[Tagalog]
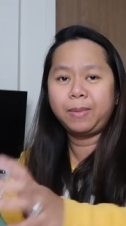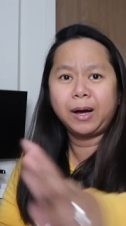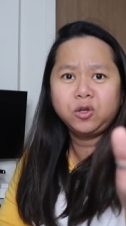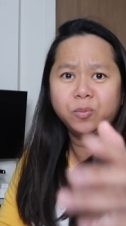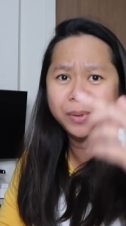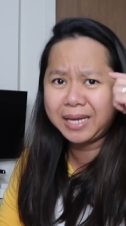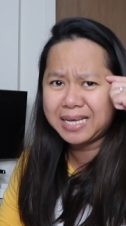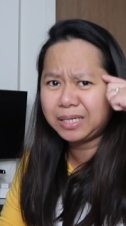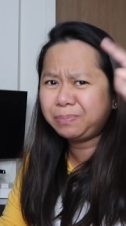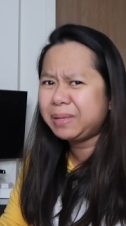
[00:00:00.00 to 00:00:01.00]
Bago nyo pa
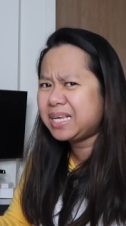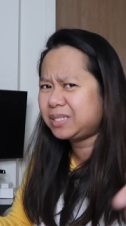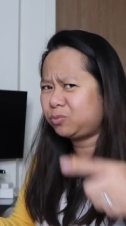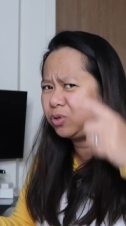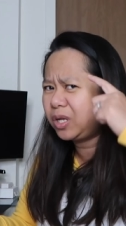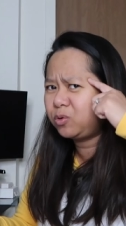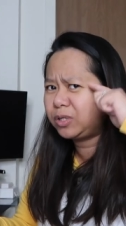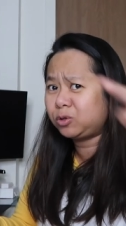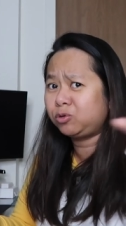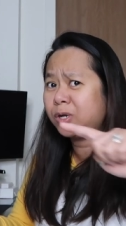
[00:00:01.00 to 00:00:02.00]
naisip, naisip ko na yun.
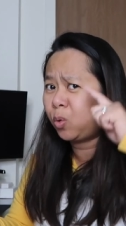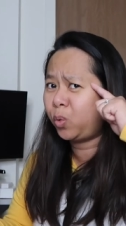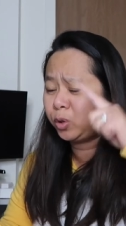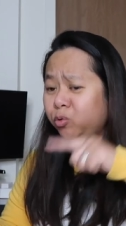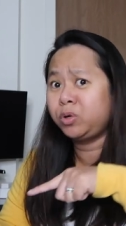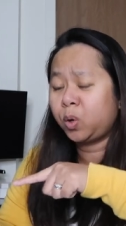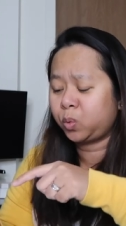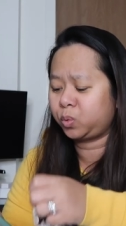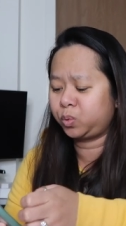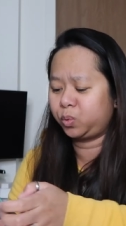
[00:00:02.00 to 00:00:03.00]
Ito na, oh, ito
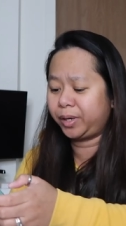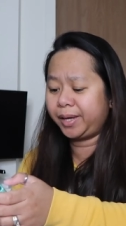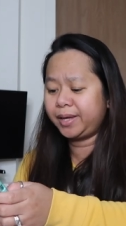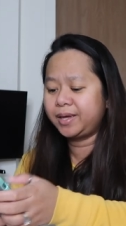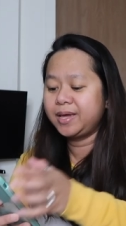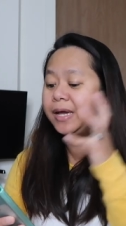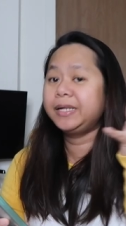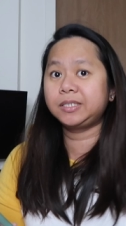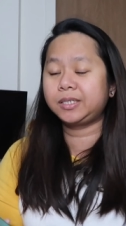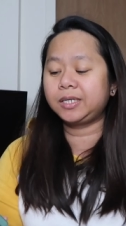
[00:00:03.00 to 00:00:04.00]
na. Oh, okay?
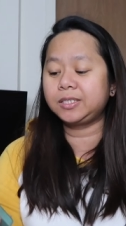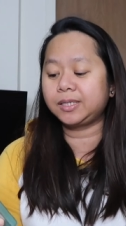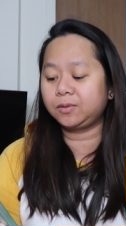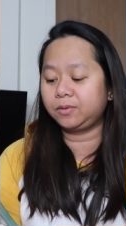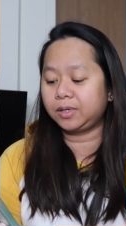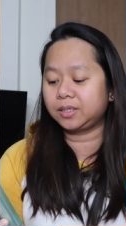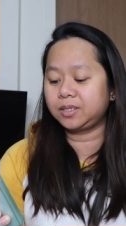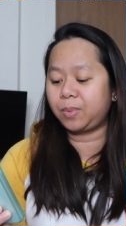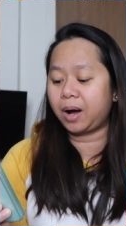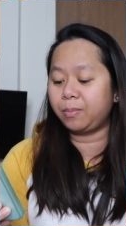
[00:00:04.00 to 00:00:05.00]
Ini-screenshot ko na
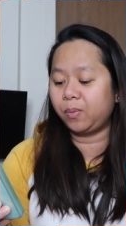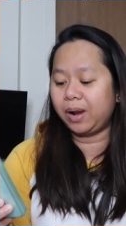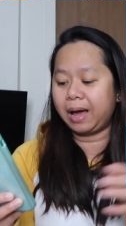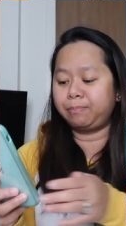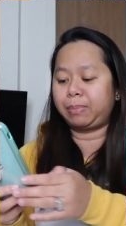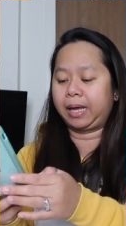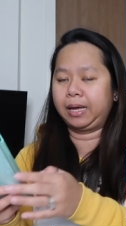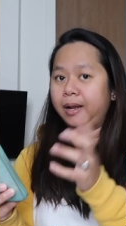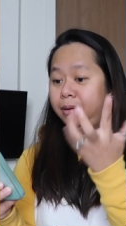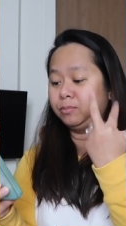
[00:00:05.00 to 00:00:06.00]
kasi baka mawala pa.
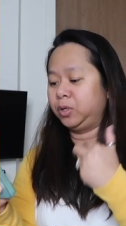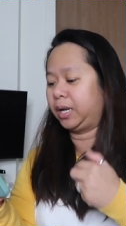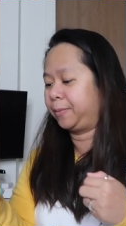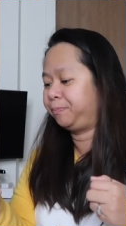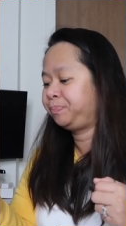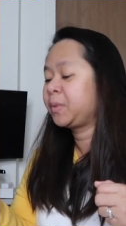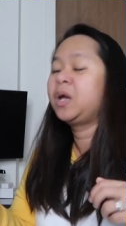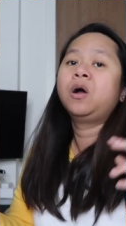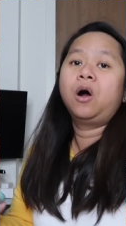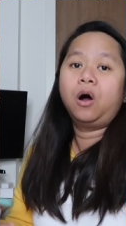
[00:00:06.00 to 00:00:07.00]
Alam nyo na.
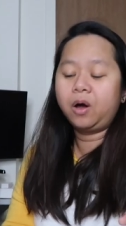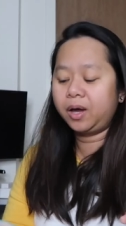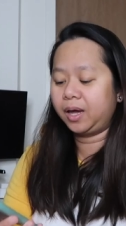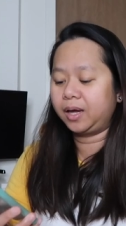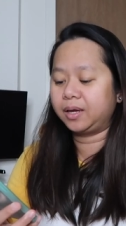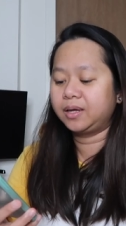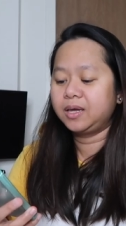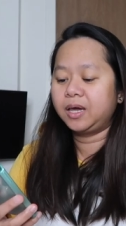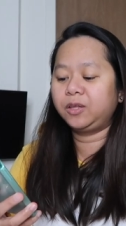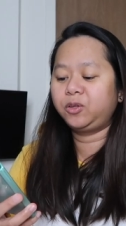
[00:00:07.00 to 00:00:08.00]
Okay,
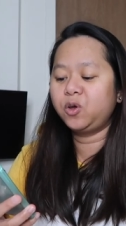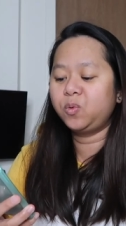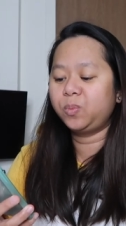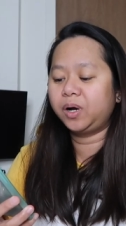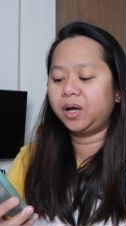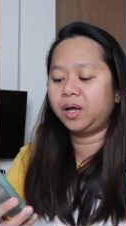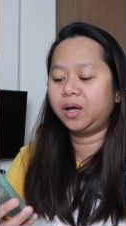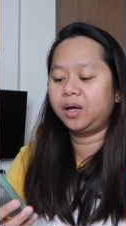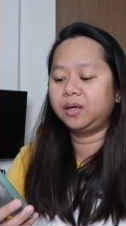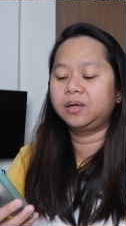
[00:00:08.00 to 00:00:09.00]
ito yung
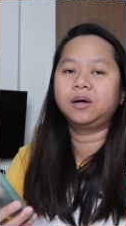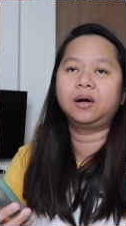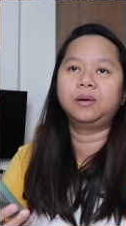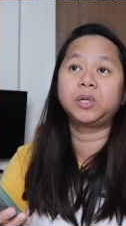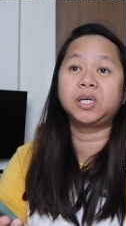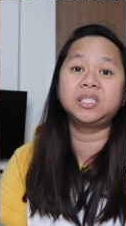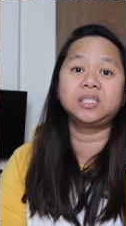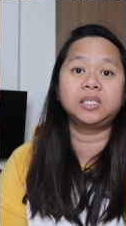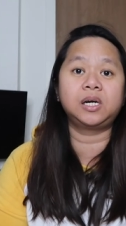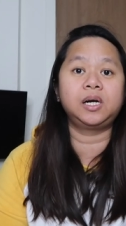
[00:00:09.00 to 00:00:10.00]
mga um,
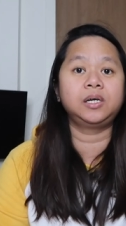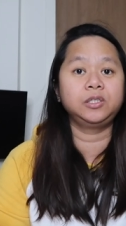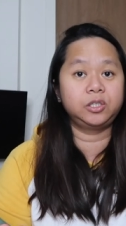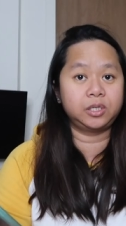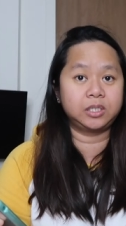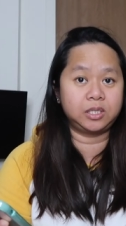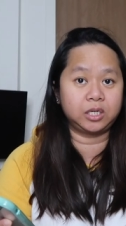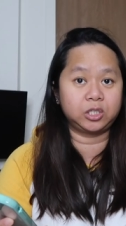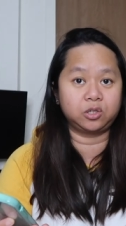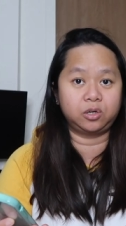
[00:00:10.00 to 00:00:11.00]
consular
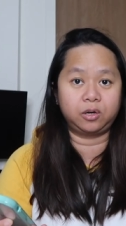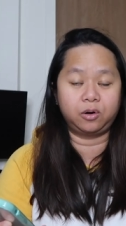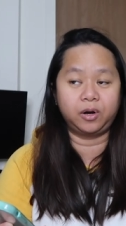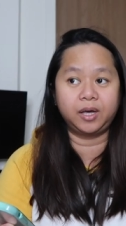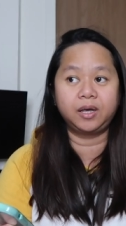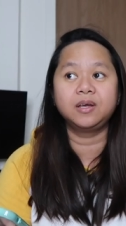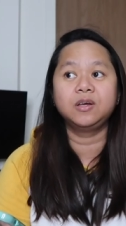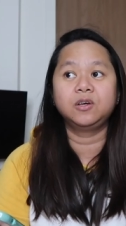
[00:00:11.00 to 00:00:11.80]
jurisdiction, okay?